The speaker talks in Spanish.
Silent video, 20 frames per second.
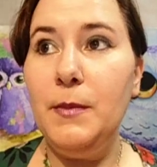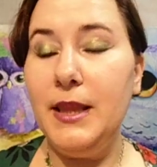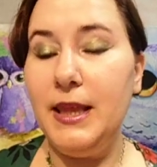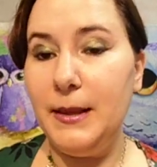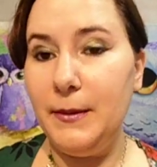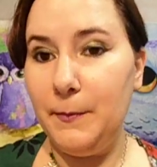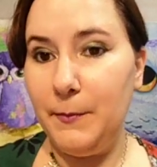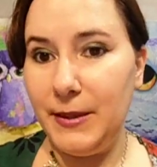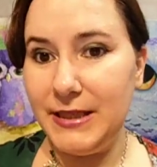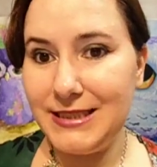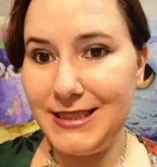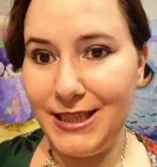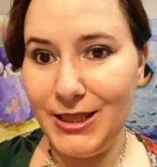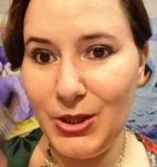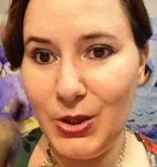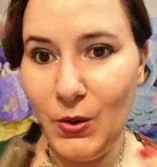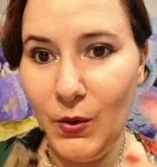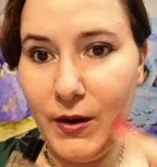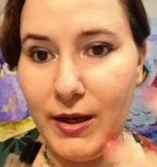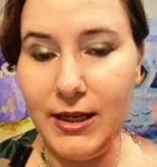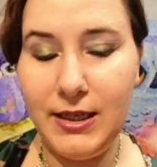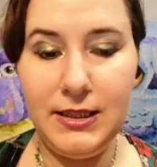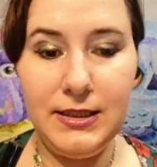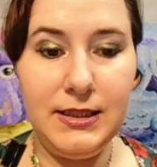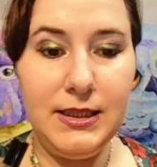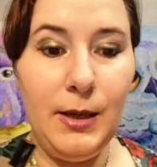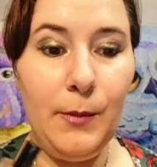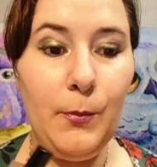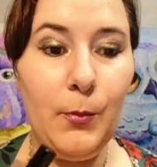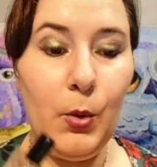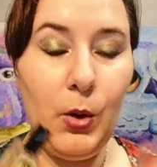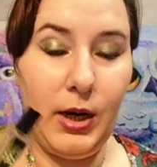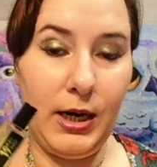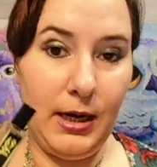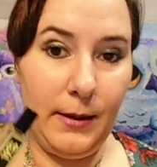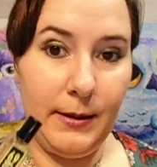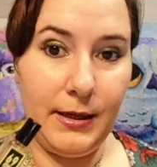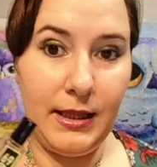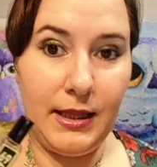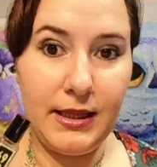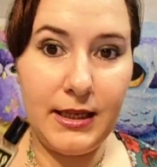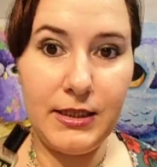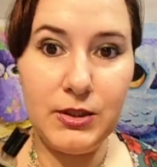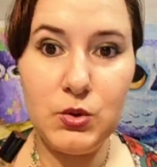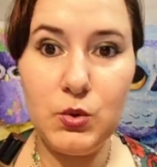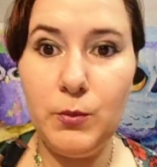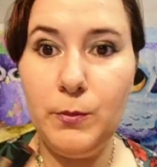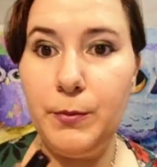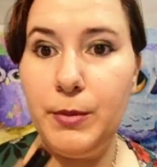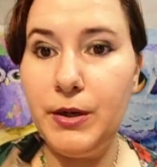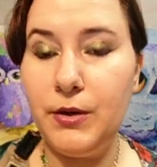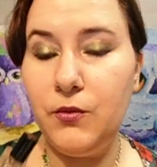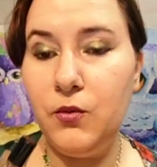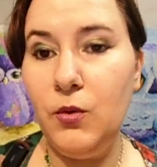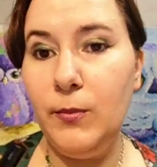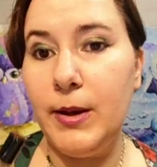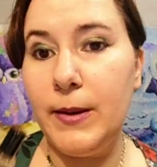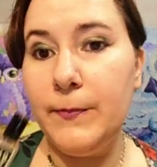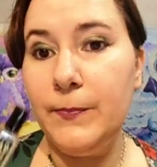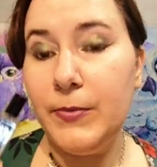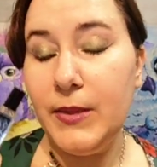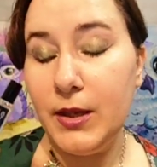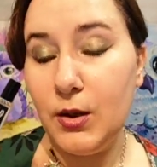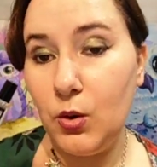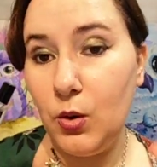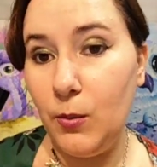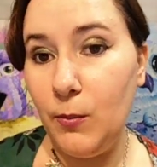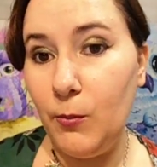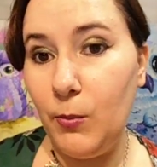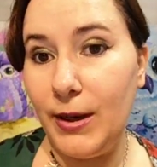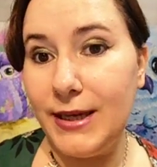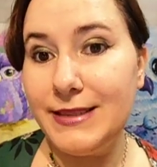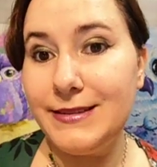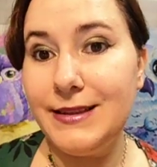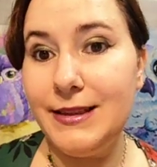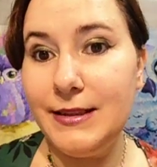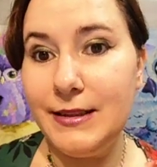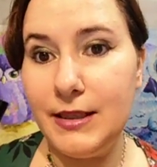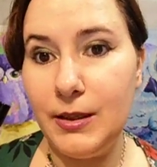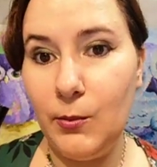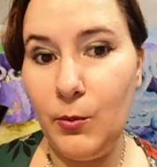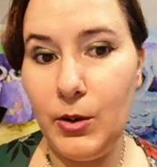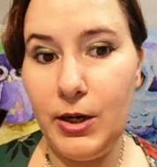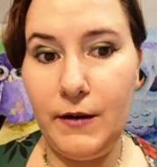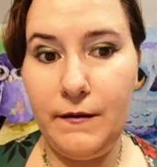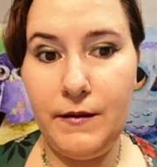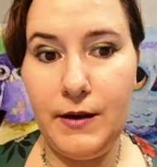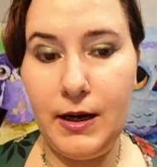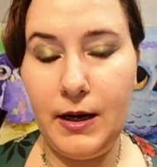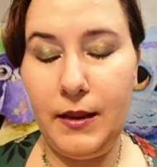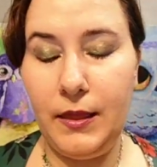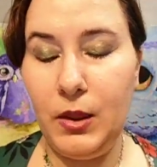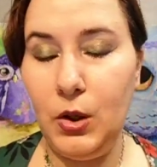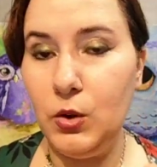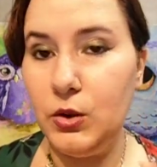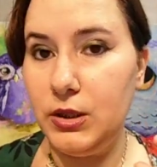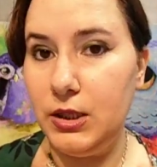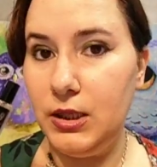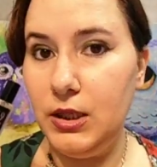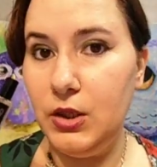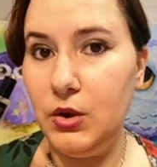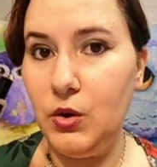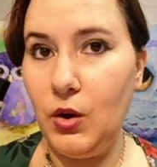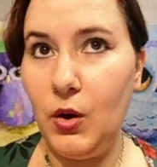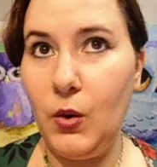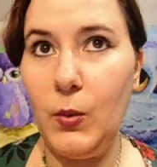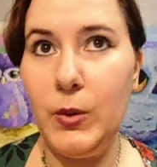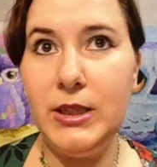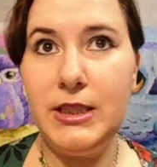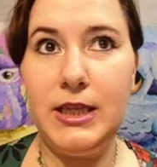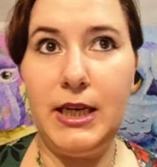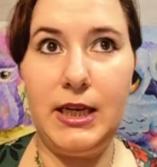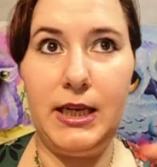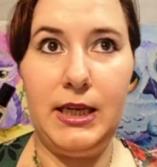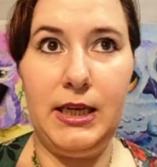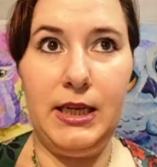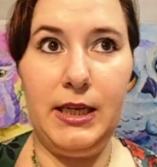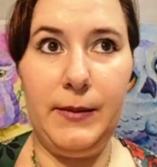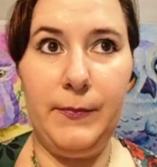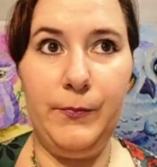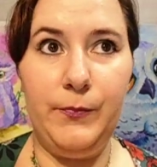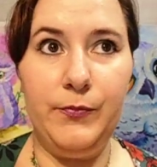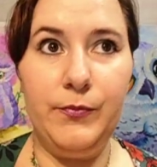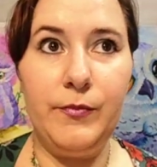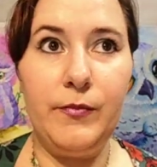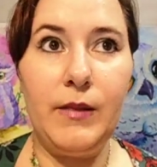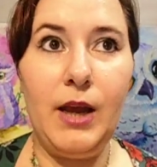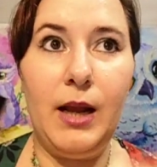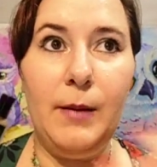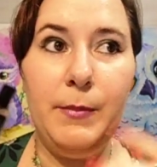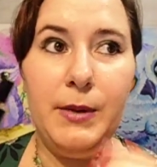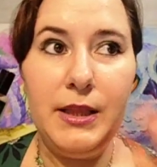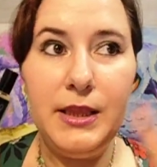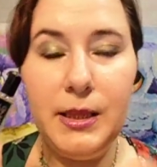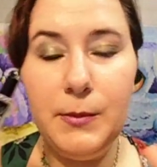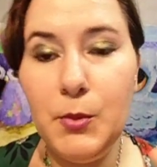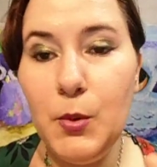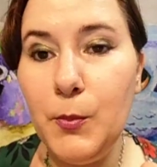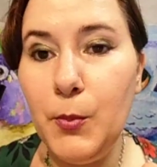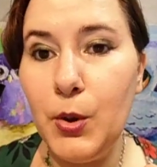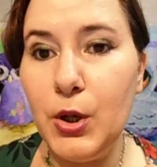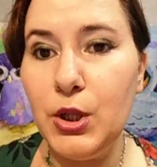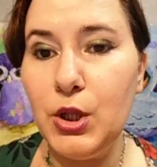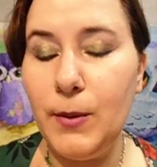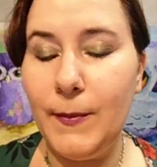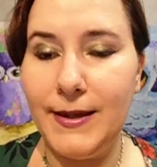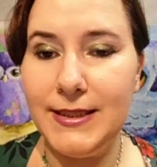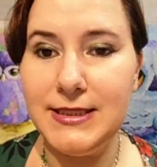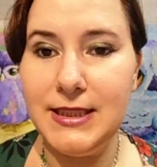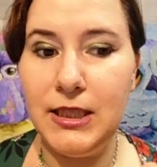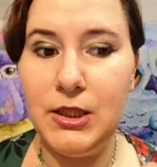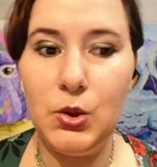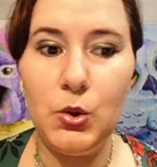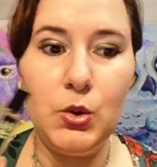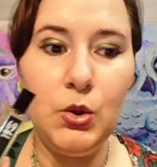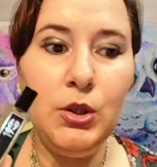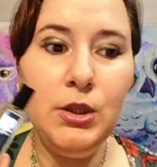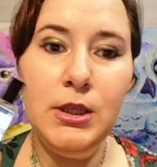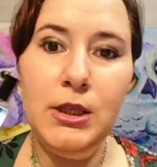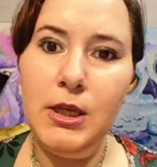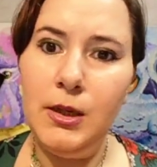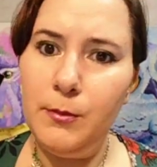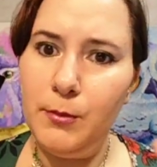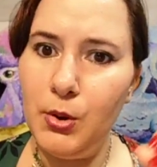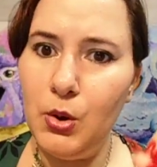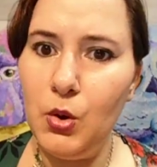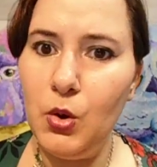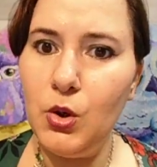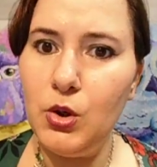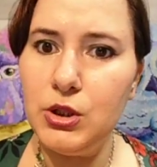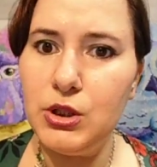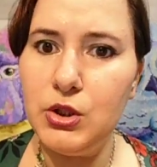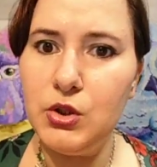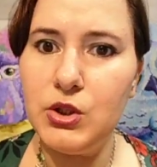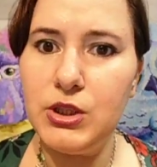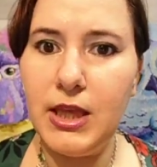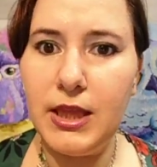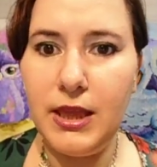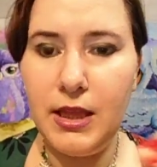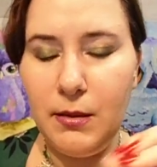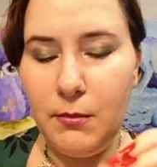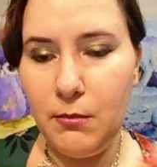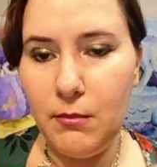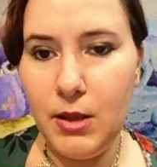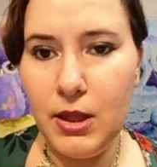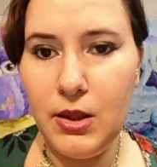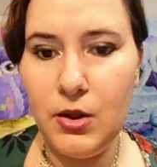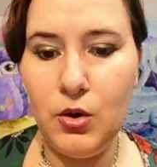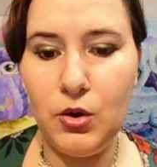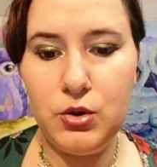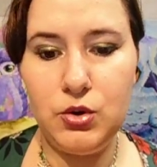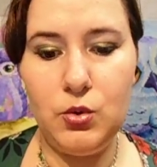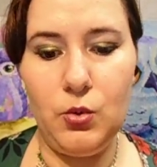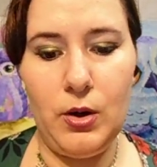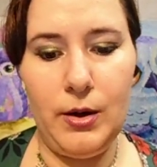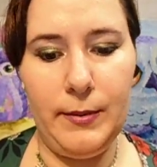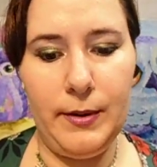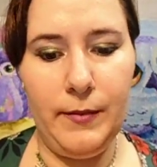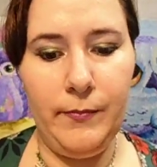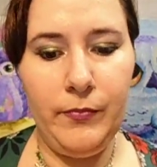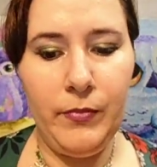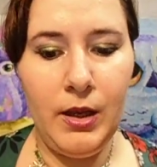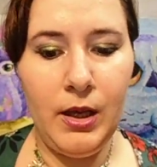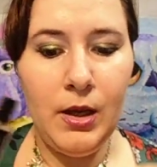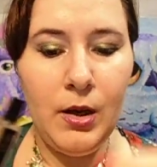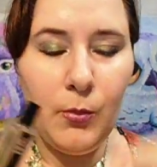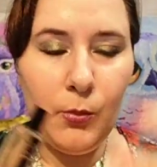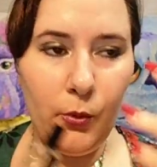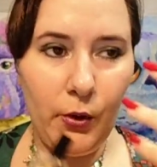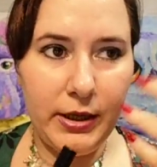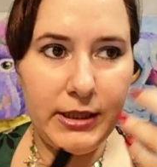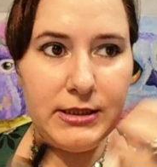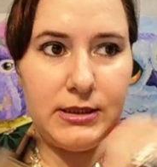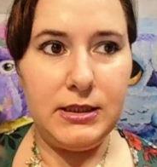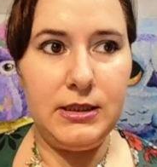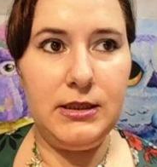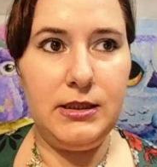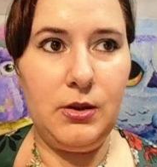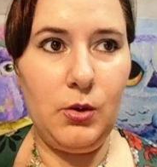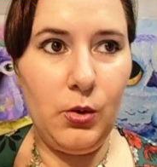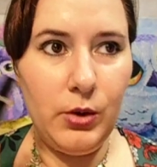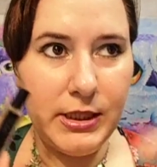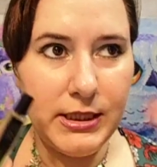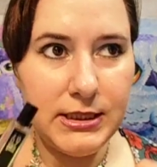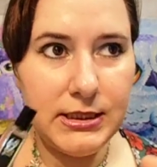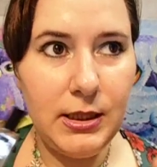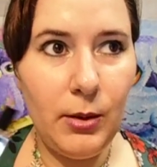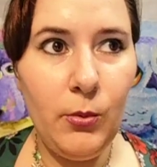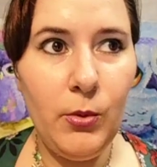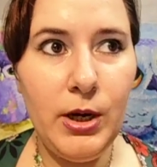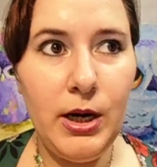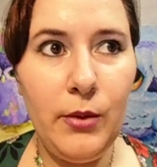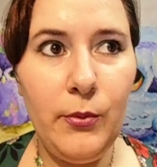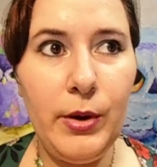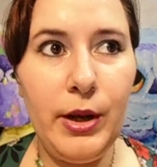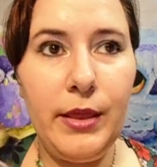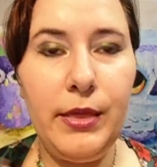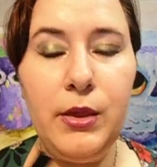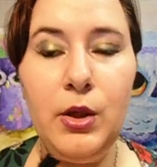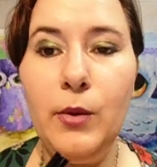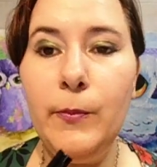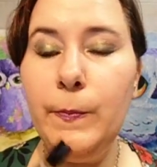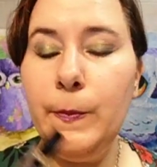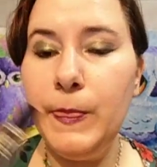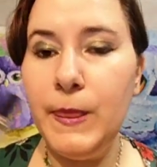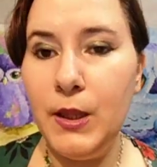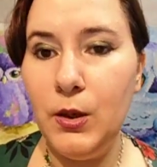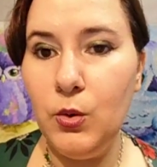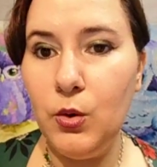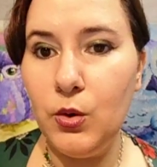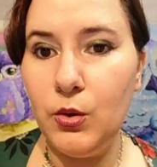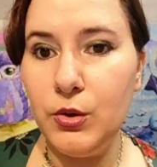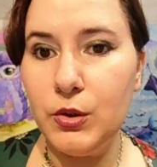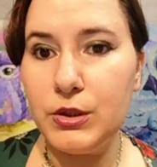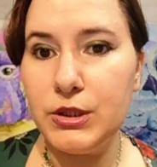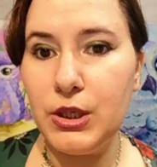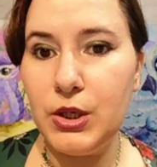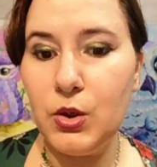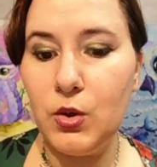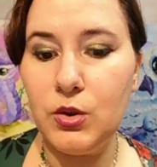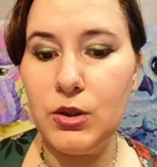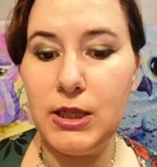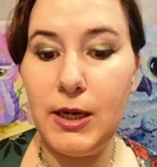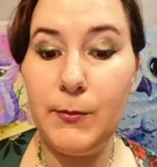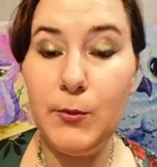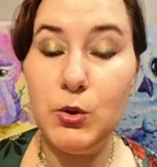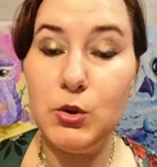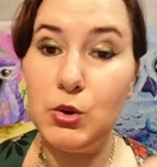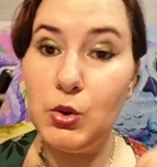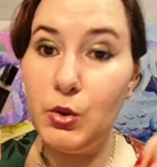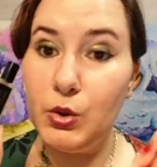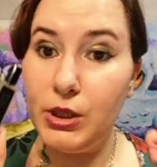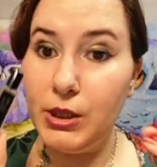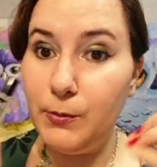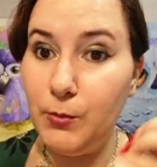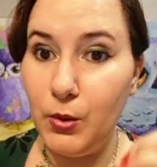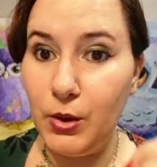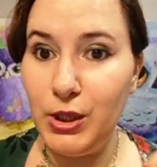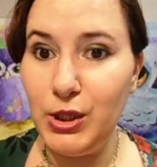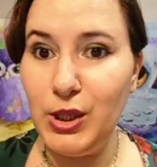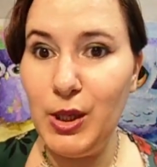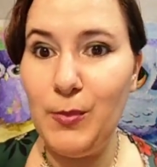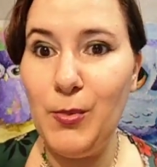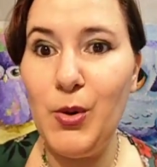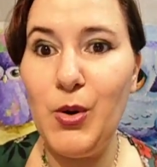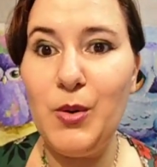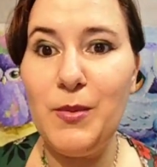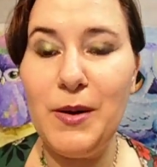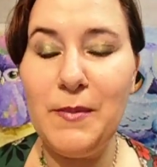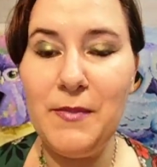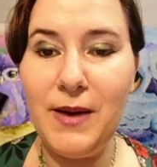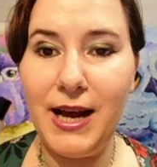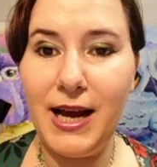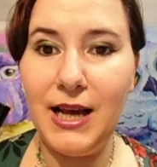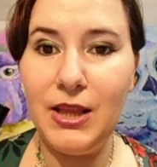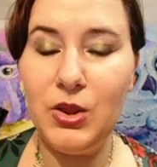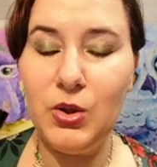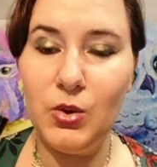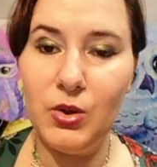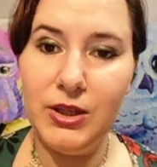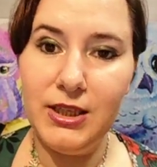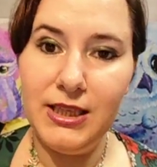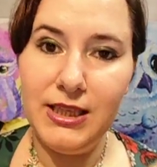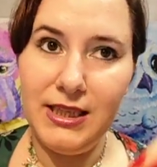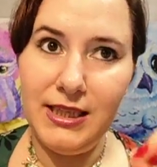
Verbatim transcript: va pasando el tiempo, que la verdad que es un perfume con bastante buena fijación, teniendo en cuenta que mm, al principio un poquito más alto, ¿no? Pero luego se nos hace medio suave. Pues con esta buena duración, luego nos encontramos con que poquito a poco van bajando